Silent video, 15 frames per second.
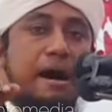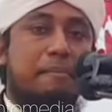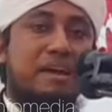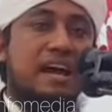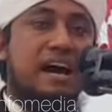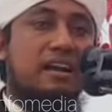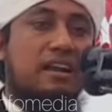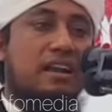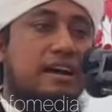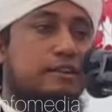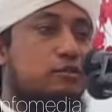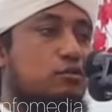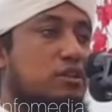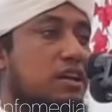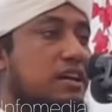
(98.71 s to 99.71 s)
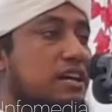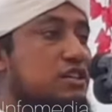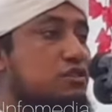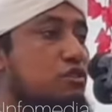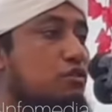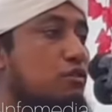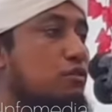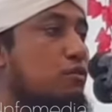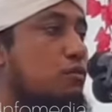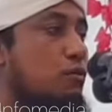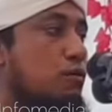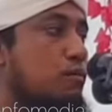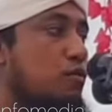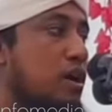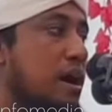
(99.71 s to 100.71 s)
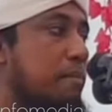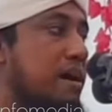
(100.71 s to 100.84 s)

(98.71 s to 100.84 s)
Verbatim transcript: আমি আল্লাহ তোদেরকে স্মরণ করব